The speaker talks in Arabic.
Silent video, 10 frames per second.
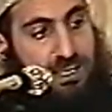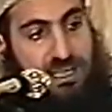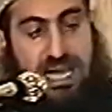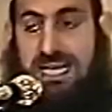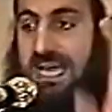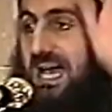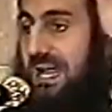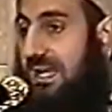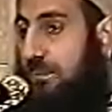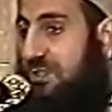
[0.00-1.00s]
إذا
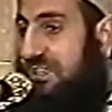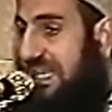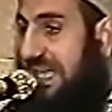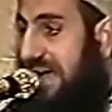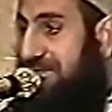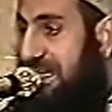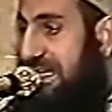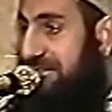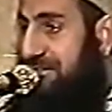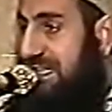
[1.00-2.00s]
كان
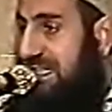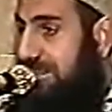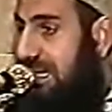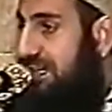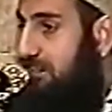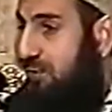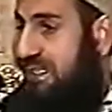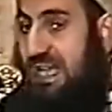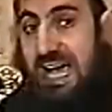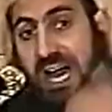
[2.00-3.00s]
للمستضعفين في زمن
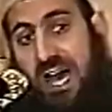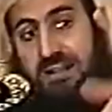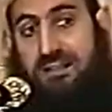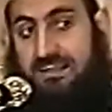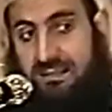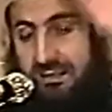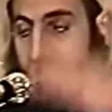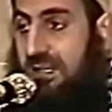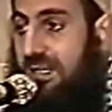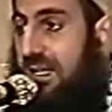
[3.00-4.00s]
موسى أرض
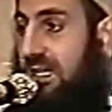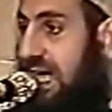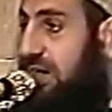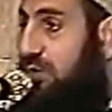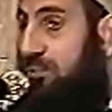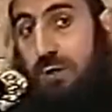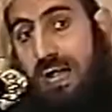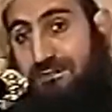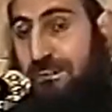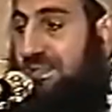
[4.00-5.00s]

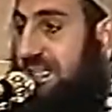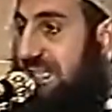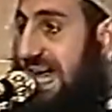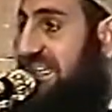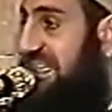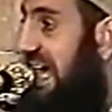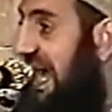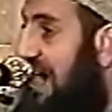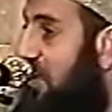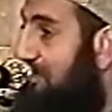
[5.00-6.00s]
يهربون في
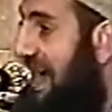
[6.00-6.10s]
امتدادها أو